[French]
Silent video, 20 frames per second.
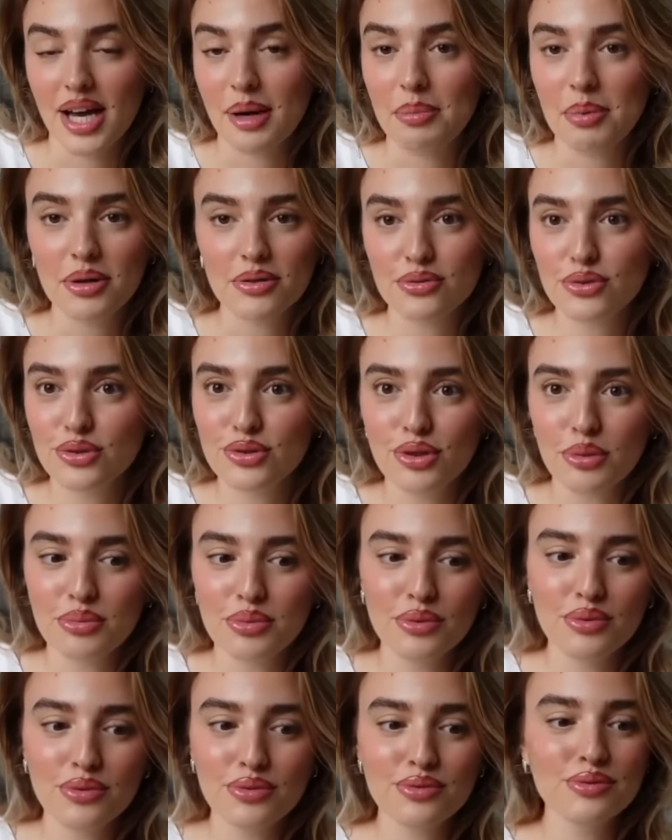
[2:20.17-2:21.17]
à prendre du temps
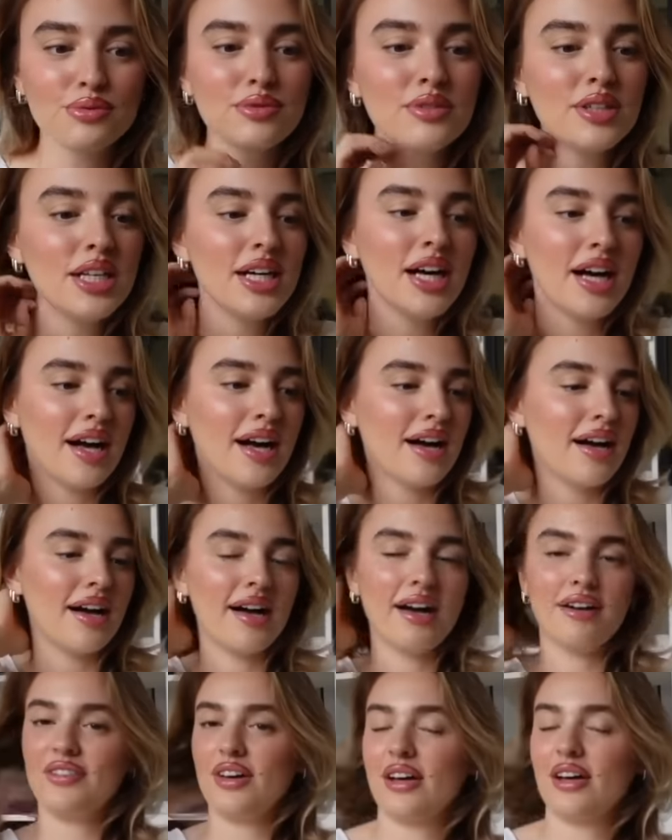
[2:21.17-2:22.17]
pour vous,
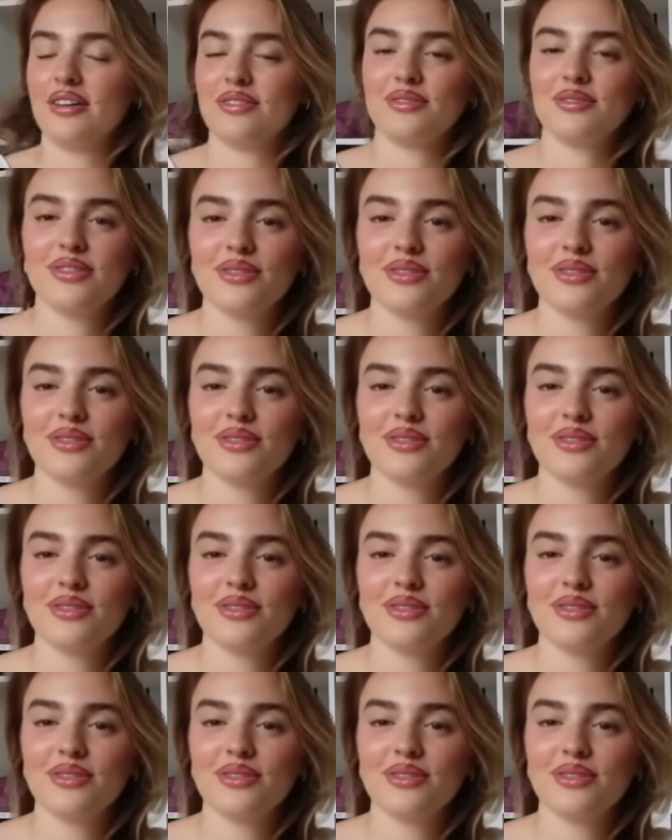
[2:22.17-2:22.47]
à faire